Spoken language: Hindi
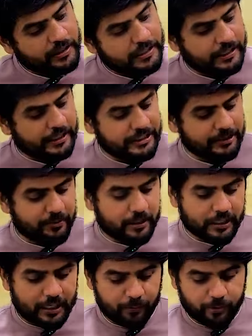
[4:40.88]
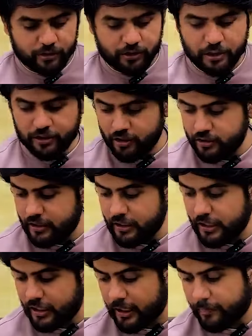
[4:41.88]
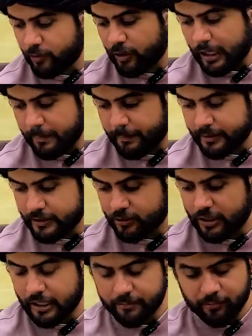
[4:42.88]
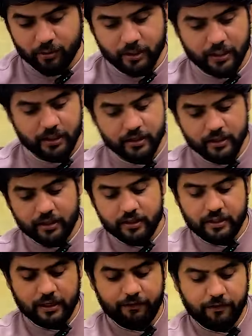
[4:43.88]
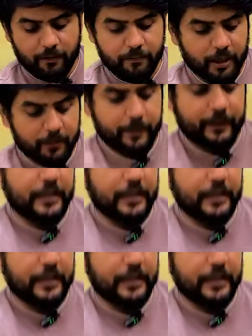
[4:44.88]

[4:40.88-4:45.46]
रेट के साथ मिलेंगे आपको स्क्रीनशॉट देना है अगर आपको नाम पता है तो नाम बोलना है या फैब्रिक पे